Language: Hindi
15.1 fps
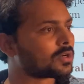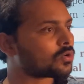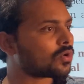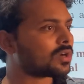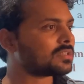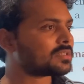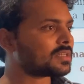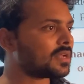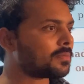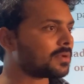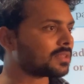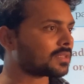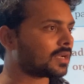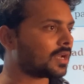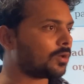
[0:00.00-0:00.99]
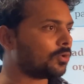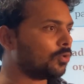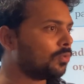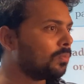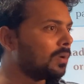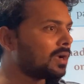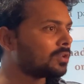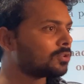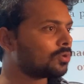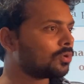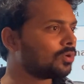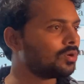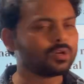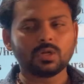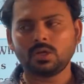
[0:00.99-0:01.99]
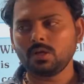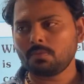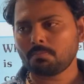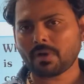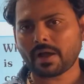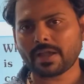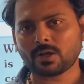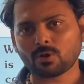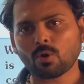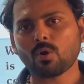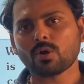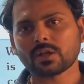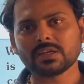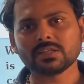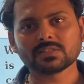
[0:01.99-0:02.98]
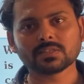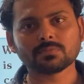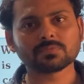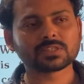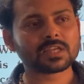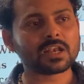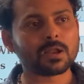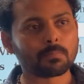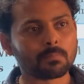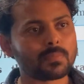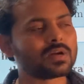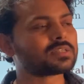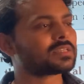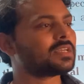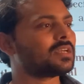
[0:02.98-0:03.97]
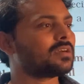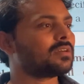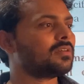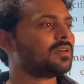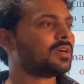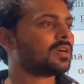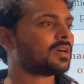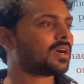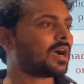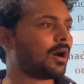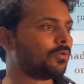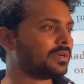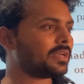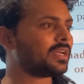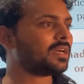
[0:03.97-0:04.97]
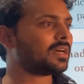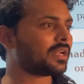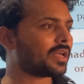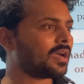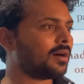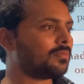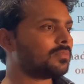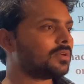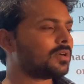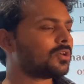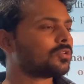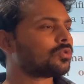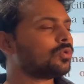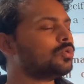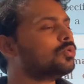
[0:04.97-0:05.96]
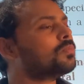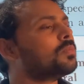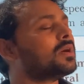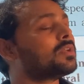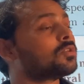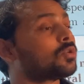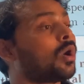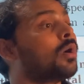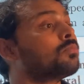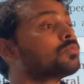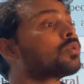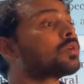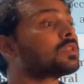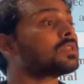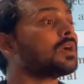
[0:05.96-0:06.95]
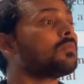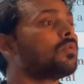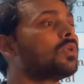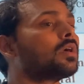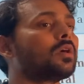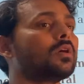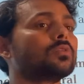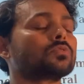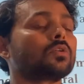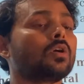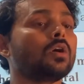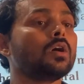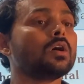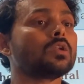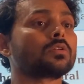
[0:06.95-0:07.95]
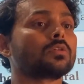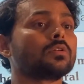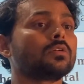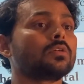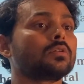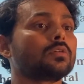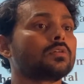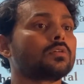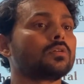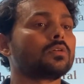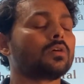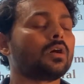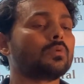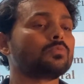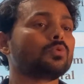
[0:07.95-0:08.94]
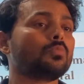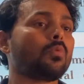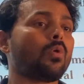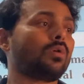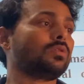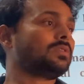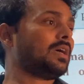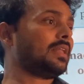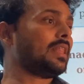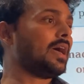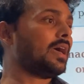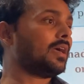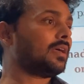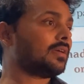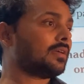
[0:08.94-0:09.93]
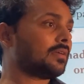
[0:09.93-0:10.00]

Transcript: को कंसिडर मत करना ह्यूमन तो माइक्रो ऑर्गेनिजम्स के नंबर की काउंटिंग करें हम तो ह्यूमन तो हम तो कितना बोलेंगे सर हम तो बहुत ज्यादा है